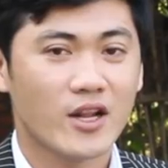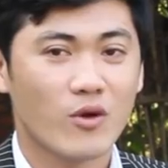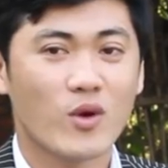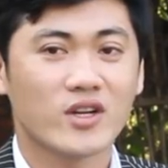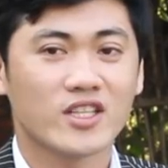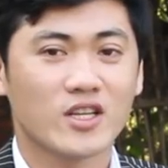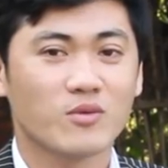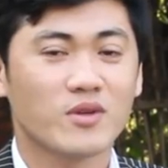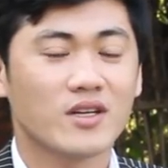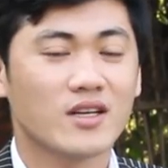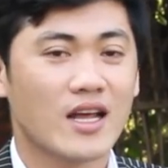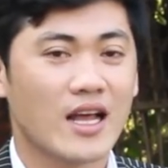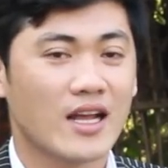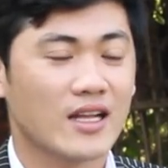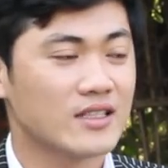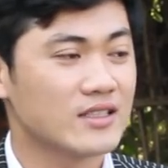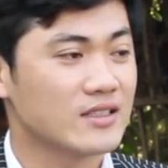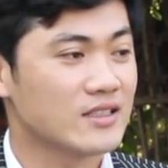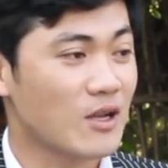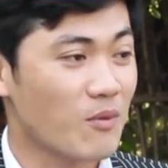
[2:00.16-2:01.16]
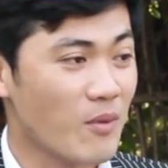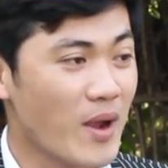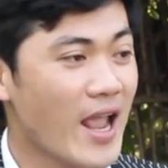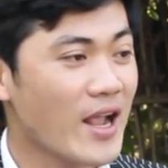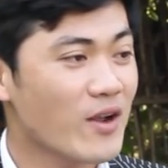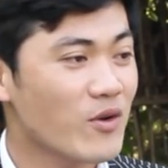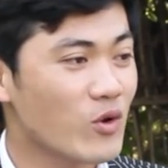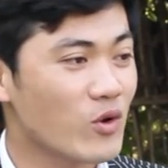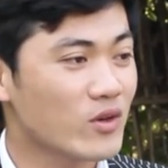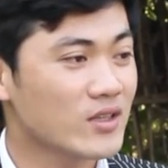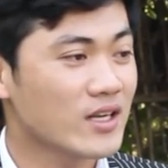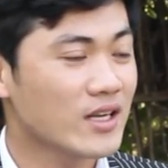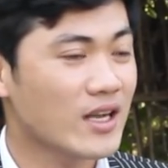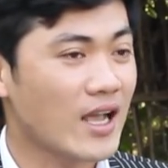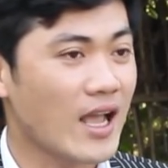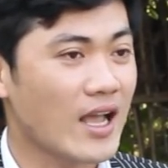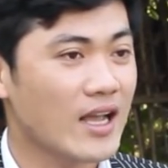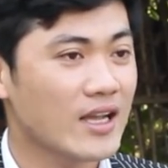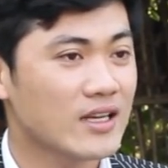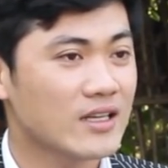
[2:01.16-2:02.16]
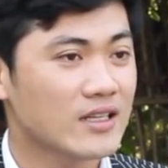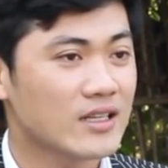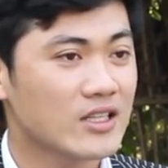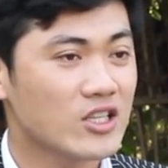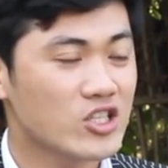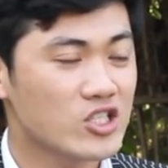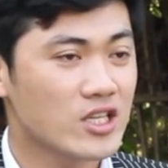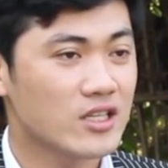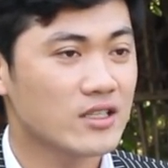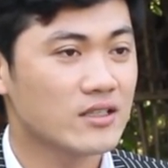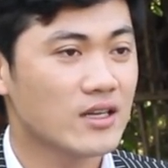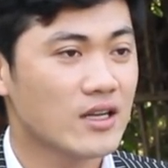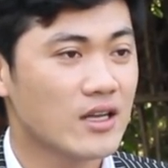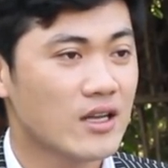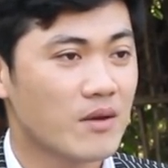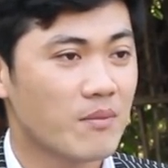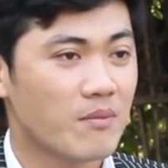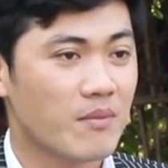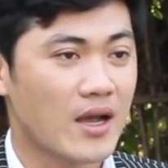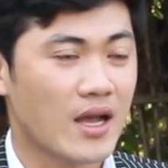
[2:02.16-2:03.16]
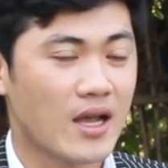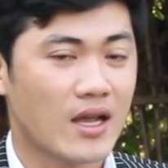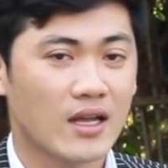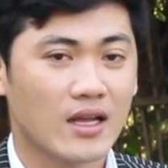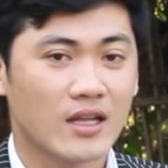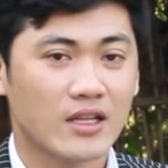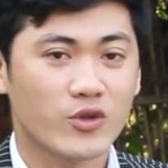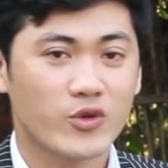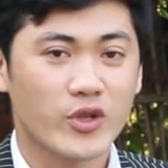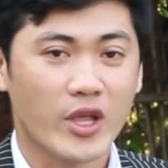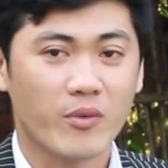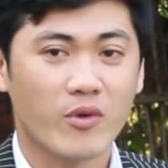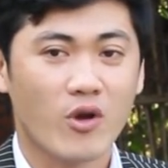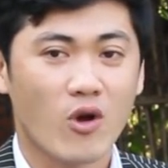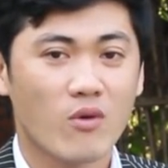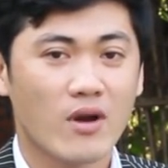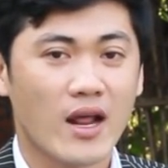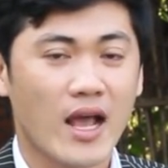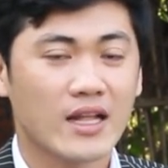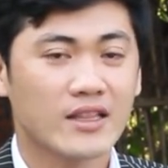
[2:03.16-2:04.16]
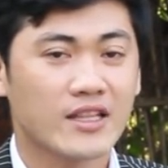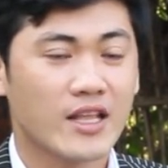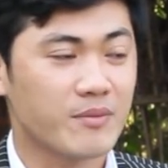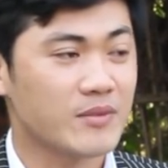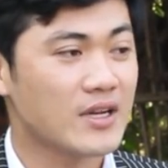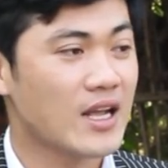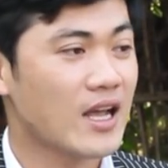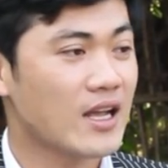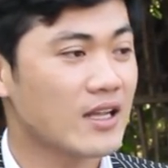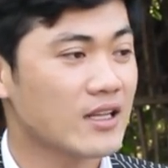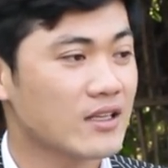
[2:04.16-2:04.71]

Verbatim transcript: cái điều quan trọng nhất là giọng hát của tất cả các thí sinh mà chu nhạc cổ đã tìm